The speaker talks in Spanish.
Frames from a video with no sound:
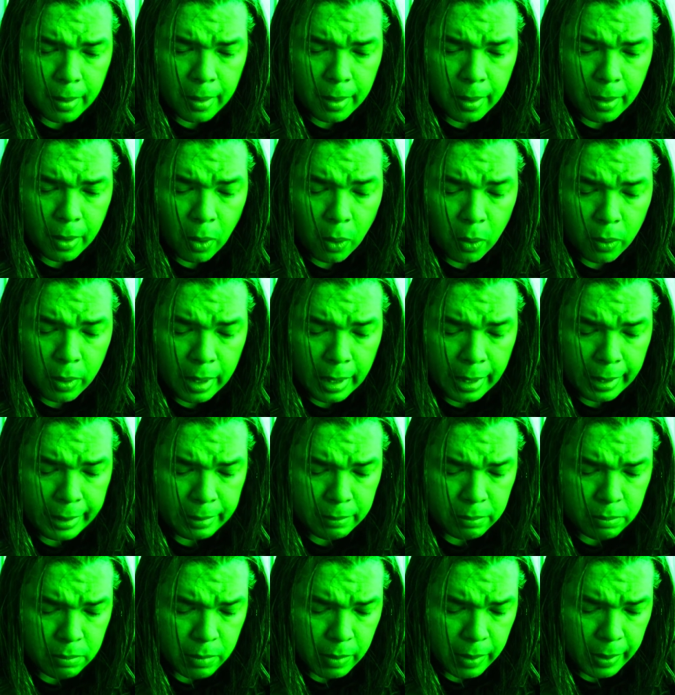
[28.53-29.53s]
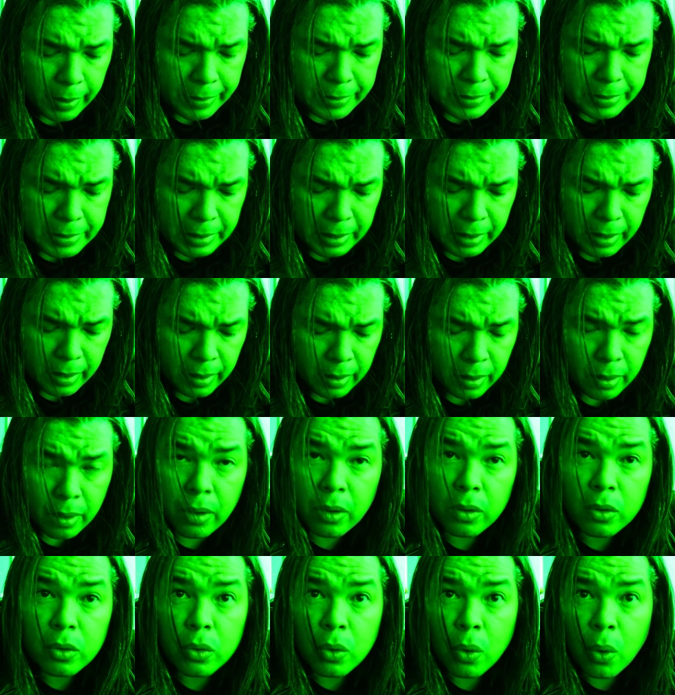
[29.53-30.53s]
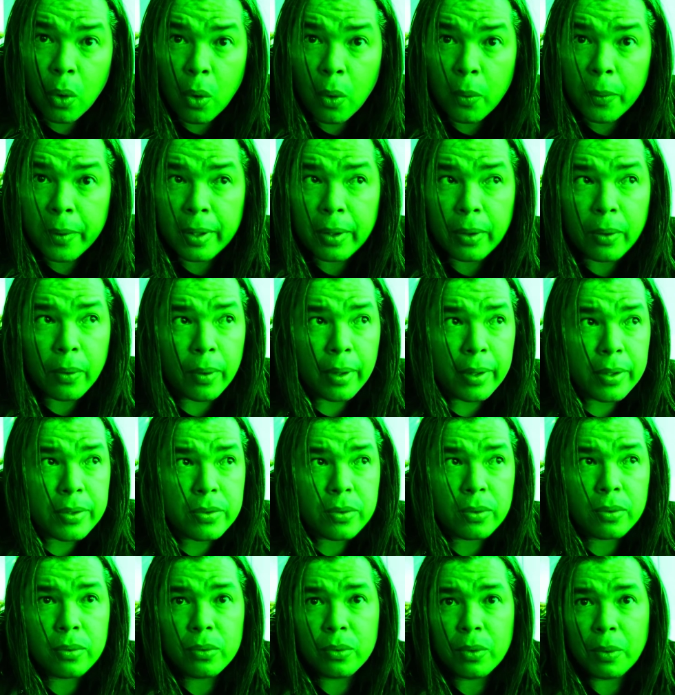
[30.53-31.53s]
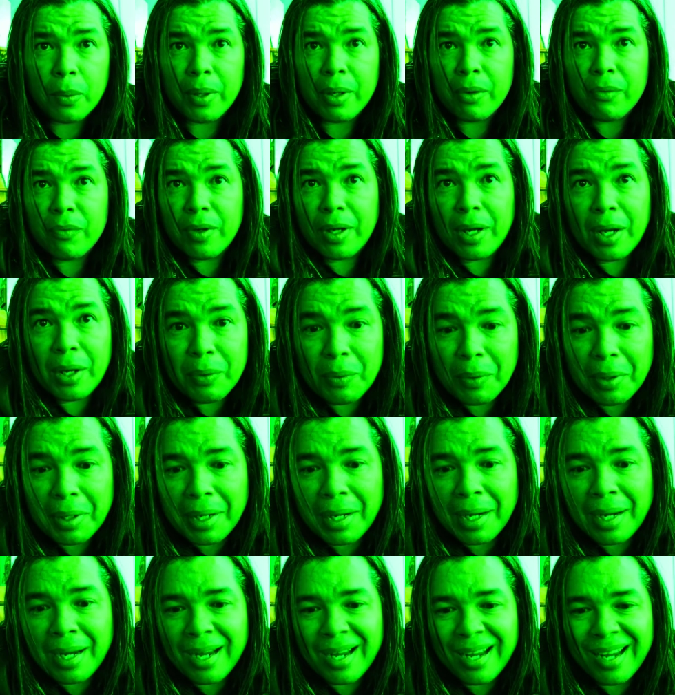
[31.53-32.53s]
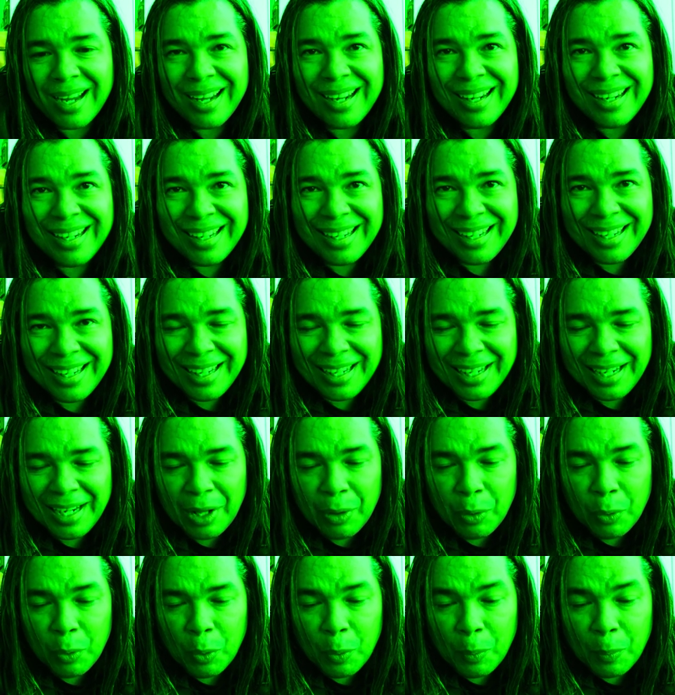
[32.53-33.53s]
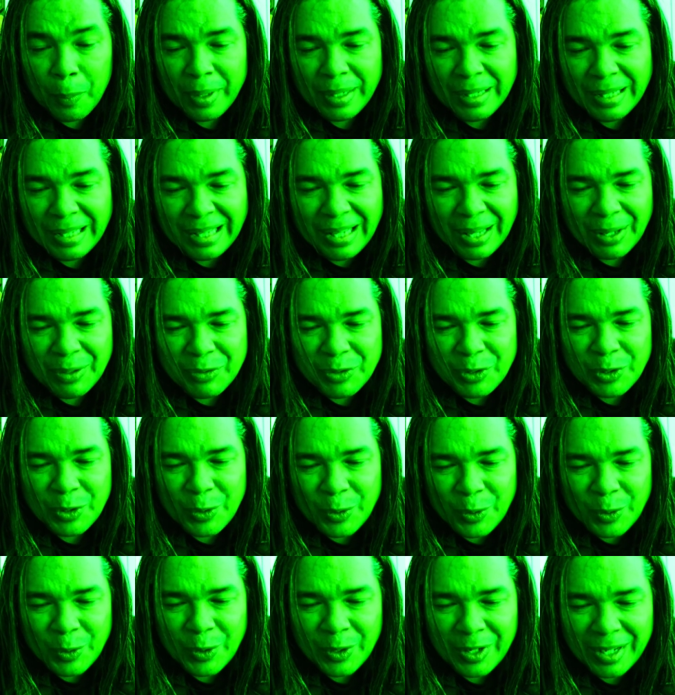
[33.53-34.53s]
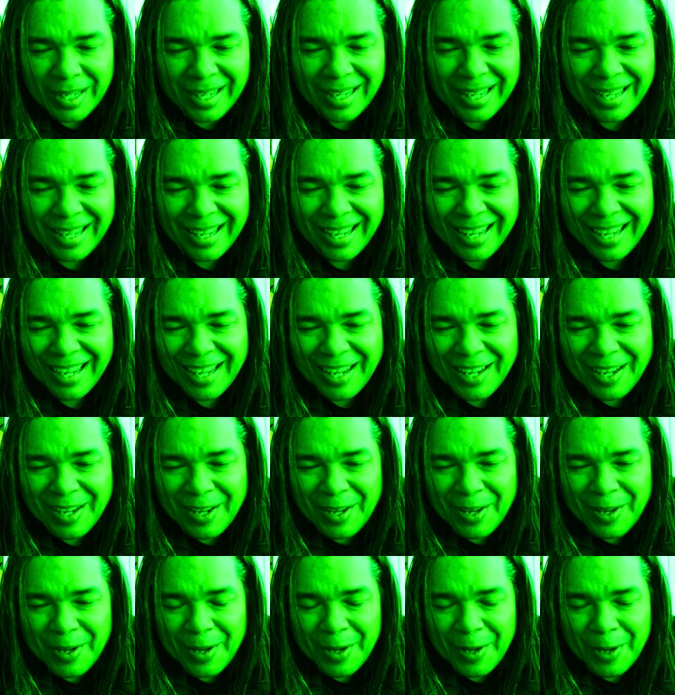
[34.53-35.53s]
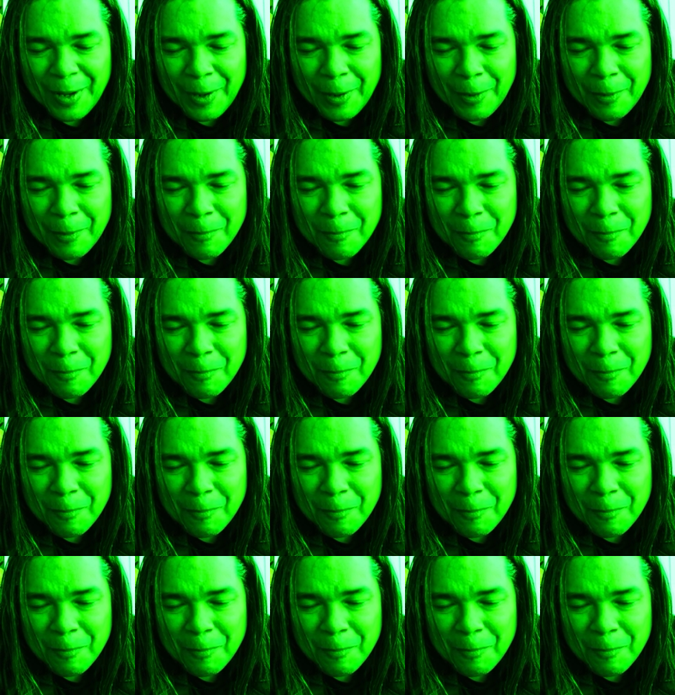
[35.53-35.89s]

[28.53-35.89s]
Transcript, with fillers: eh, online, así que todo bien con eso. Estoy verificando acá la documentación eh,